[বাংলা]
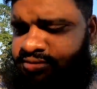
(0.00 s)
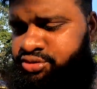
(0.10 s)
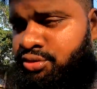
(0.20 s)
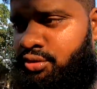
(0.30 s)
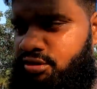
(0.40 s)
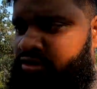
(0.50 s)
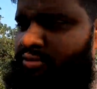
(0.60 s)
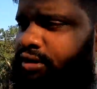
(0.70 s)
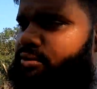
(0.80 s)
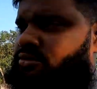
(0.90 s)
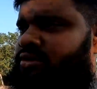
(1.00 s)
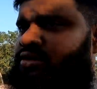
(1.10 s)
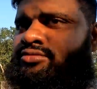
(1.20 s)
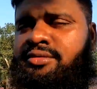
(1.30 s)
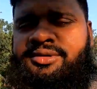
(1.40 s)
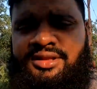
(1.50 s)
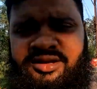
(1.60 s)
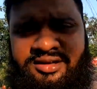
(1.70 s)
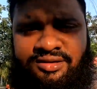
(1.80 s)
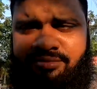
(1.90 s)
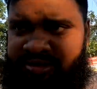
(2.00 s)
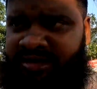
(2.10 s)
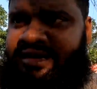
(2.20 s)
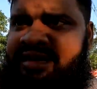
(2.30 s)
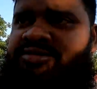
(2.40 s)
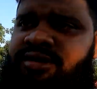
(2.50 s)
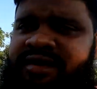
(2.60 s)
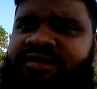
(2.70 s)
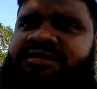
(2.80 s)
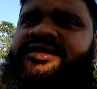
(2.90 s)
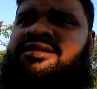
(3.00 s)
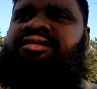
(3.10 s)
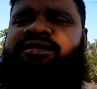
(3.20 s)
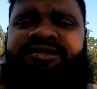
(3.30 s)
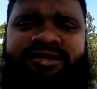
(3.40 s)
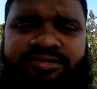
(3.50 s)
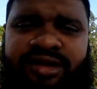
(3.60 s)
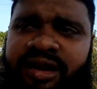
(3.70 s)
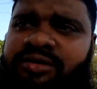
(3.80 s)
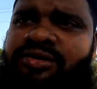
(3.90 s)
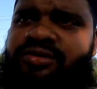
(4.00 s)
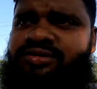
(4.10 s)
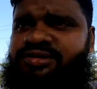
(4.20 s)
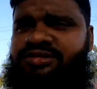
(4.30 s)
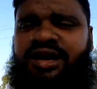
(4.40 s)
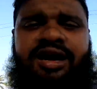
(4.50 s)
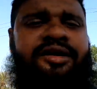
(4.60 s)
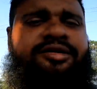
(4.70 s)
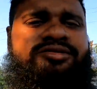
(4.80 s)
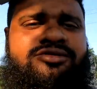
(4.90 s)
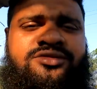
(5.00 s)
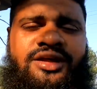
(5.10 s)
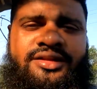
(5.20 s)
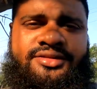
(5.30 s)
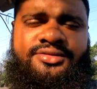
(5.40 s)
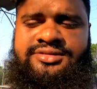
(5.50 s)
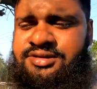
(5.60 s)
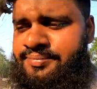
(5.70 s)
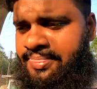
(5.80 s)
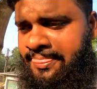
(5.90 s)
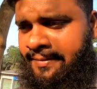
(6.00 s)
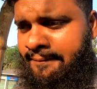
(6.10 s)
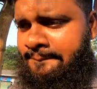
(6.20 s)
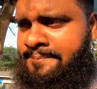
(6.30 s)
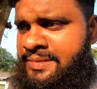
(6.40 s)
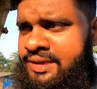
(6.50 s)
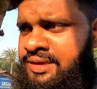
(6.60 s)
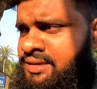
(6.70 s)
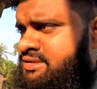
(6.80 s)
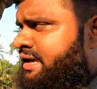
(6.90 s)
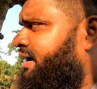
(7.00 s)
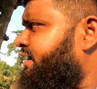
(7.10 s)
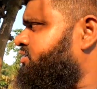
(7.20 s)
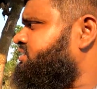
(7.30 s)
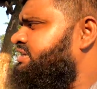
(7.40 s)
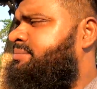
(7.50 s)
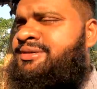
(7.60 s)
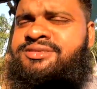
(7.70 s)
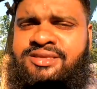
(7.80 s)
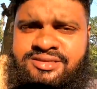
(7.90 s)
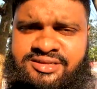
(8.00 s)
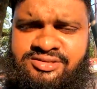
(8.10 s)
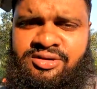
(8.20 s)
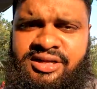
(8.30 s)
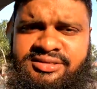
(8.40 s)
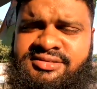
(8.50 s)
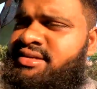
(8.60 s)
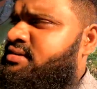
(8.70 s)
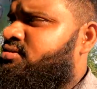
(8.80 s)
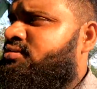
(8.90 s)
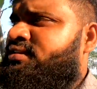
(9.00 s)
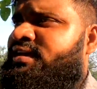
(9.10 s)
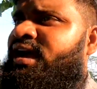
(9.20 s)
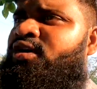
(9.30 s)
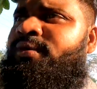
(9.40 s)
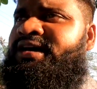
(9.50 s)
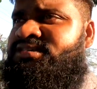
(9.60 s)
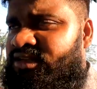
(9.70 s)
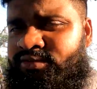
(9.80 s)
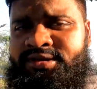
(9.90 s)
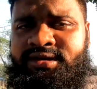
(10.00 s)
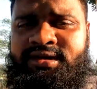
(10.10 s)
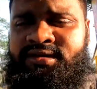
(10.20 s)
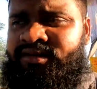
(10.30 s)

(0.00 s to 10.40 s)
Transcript: ষোলো কিলোমিটার মতো একটু আমরা তারা মানে লেট হয়ে গেছে একটু তাড়াহুড়ো করছি চা খাওয়ার জন্য দাঁড়াতে হয়েছে জায়গাটা হচ্ছে ইবিজা যে রিসর্ট আছে সেই রিসর্ট থেকে আরও বাইশ কিলোমিটার